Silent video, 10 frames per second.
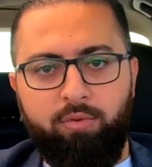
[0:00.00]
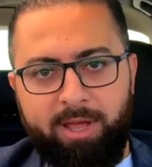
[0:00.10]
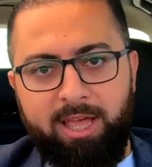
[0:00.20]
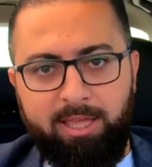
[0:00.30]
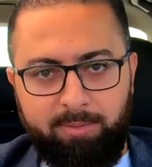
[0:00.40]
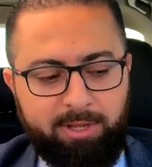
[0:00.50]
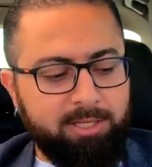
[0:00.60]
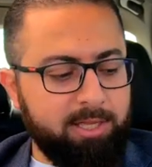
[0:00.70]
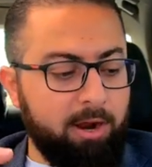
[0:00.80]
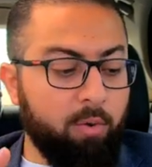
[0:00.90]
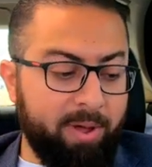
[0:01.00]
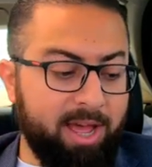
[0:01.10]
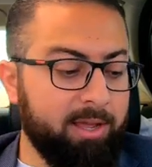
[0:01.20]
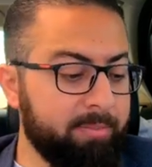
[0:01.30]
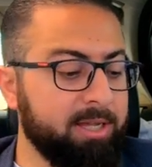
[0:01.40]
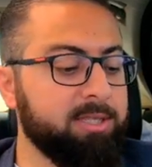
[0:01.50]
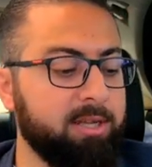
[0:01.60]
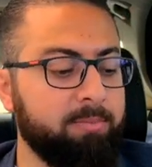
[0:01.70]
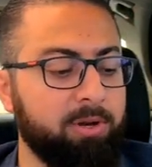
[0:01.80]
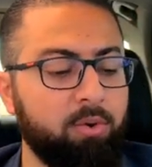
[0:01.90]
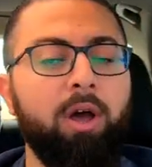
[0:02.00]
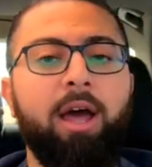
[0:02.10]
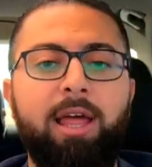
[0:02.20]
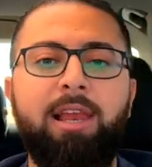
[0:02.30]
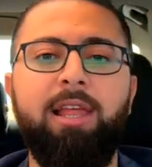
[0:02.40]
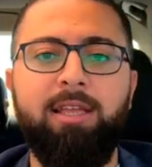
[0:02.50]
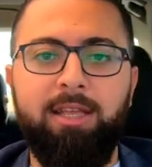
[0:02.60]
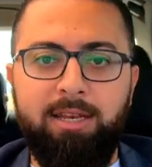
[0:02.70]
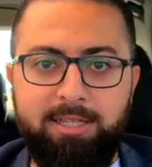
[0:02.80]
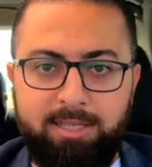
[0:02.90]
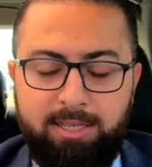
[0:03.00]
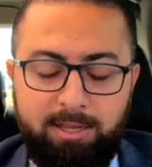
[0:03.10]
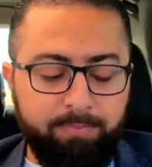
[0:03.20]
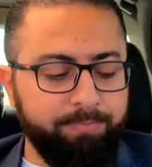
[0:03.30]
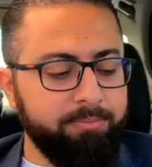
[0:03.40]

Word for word: إنه معاكي ماستر أو معاك ماستر باللغة الإنجليزية